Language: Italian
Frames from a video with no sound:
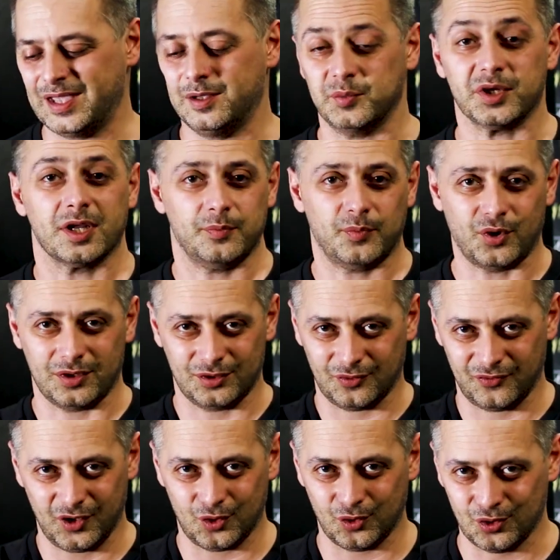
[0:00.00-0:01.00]
perché poi non
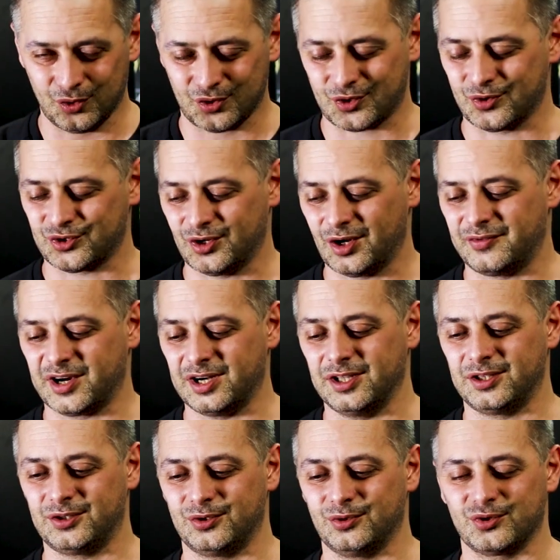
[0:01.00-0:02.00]
vi conosco, se no avrei
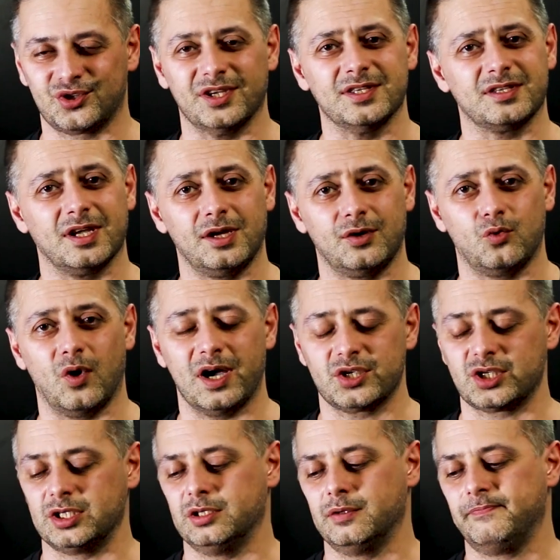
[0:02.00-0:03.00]
detto senza il
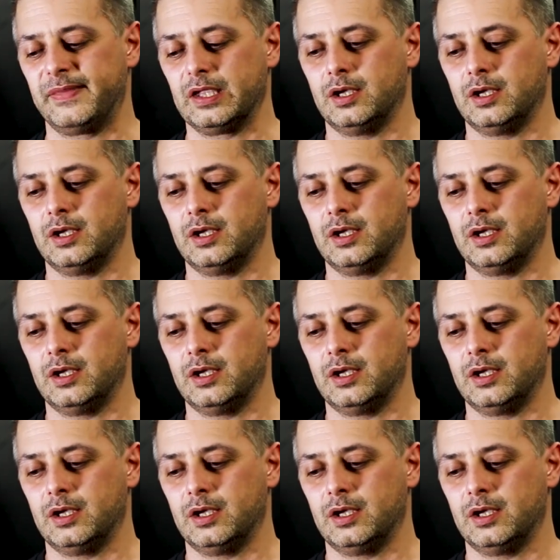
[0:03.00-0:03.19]
quasi.